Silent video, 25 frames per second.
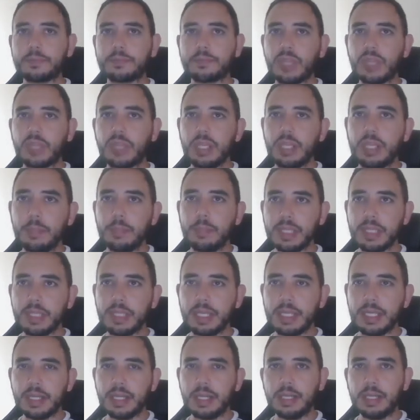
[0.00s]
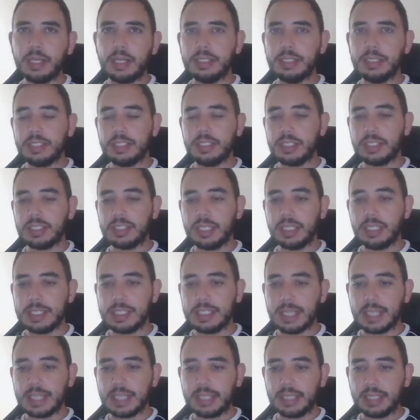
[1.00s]
in maniera
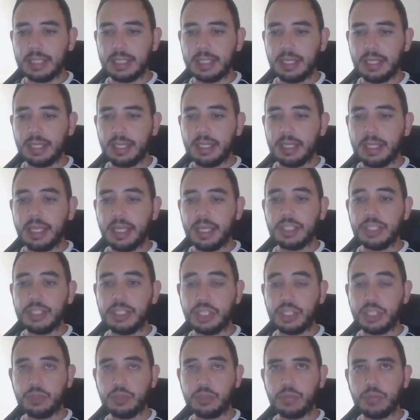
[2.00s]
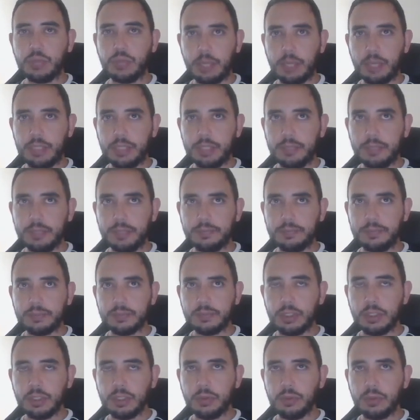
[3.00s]
decentralizzata e incensurabile,
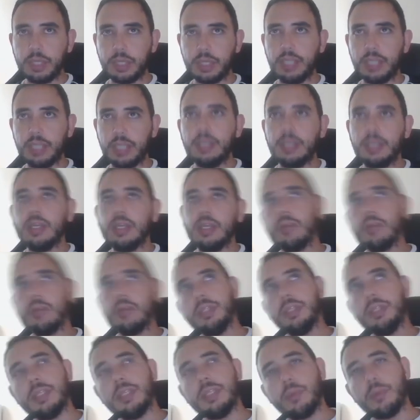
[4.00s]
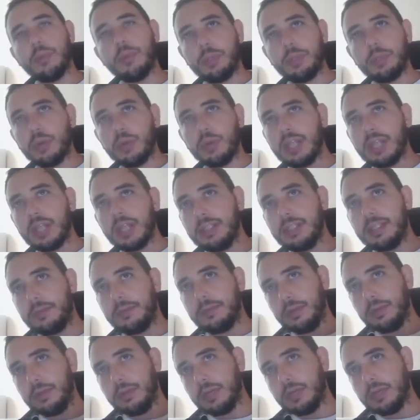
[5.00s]
ok? Quindi siamo abituati
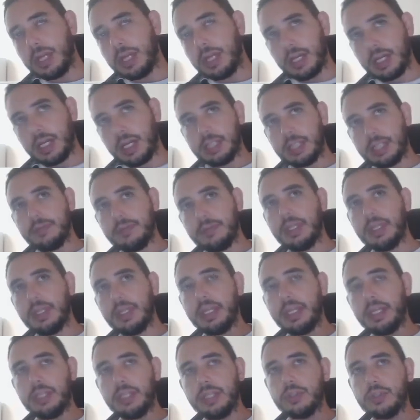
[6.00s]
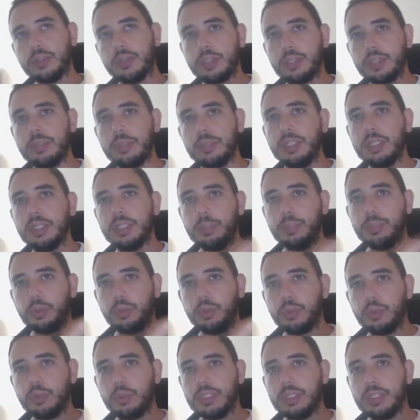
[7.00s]
finora ad avere i social media tipo
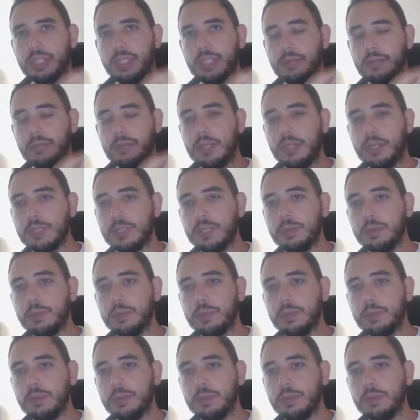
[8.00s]
Twitter e Facebook